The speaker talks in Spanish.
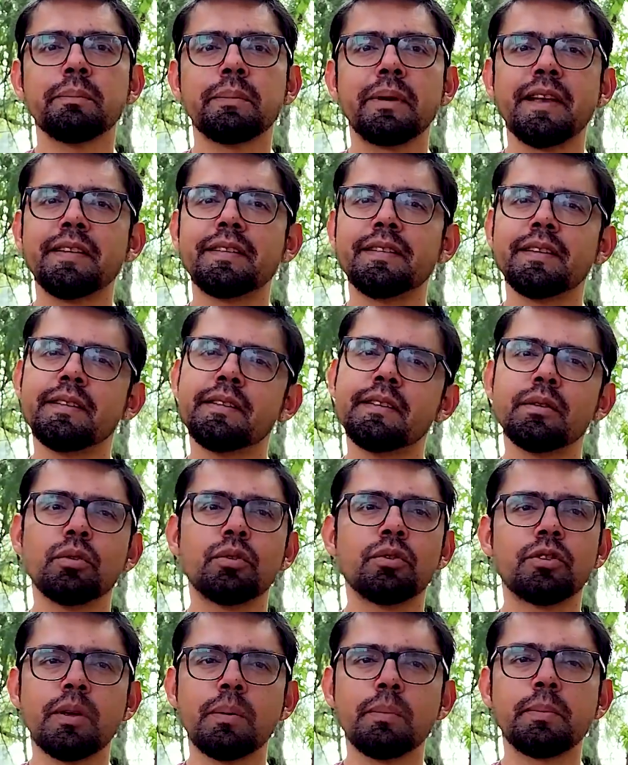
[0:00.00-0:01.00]
me he
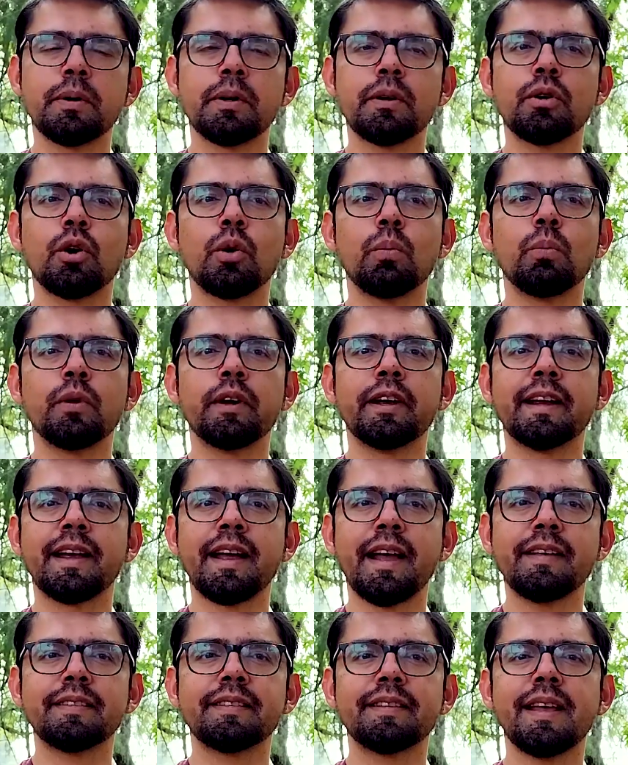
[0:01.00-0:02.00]
sentido siempre como en
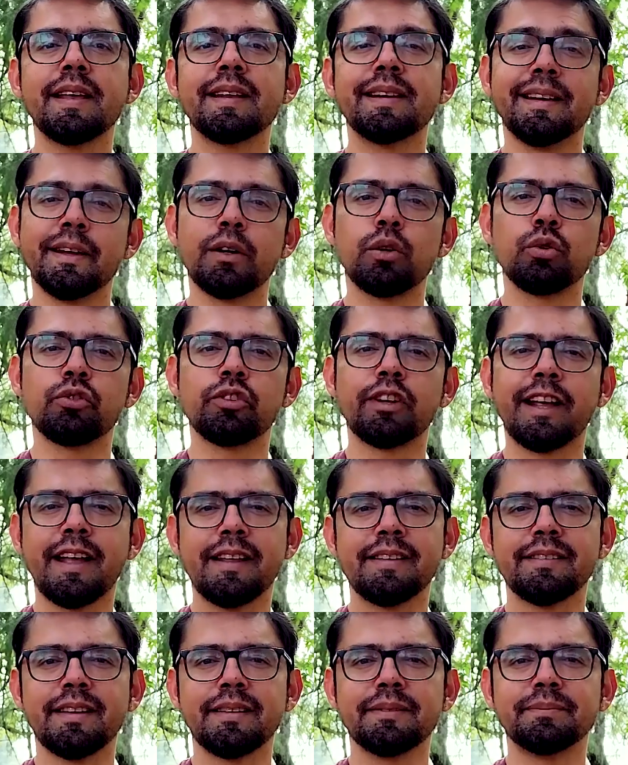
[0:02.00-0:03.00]
casa, lejos de
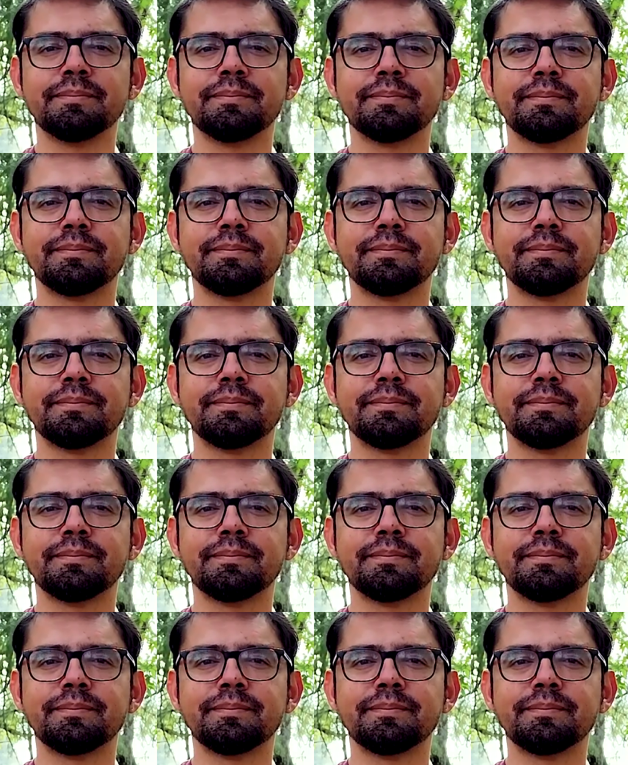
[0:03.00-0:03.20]
casa.